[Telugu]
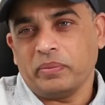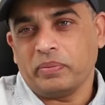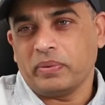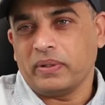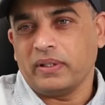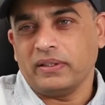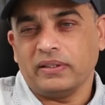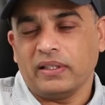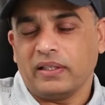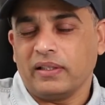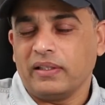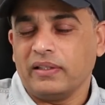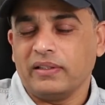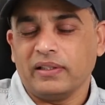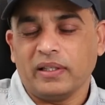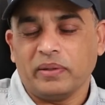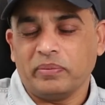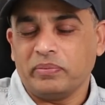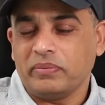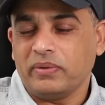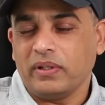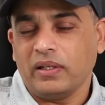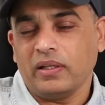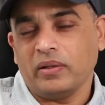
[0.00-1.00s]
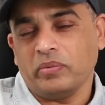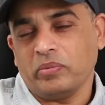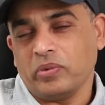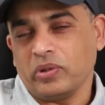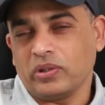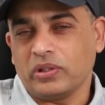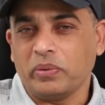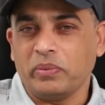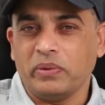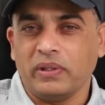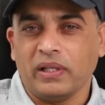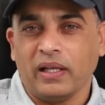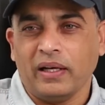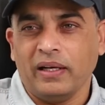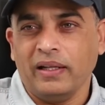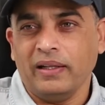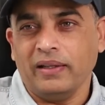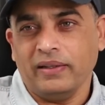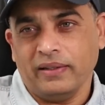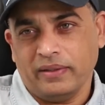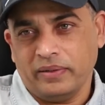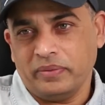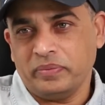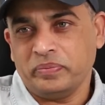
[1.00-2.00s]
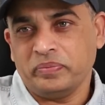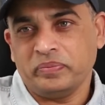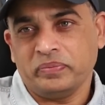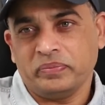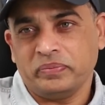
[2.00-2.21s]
చెప్పడం జరిగింది తప్పితే మొత్తం ఇది అనిల్దే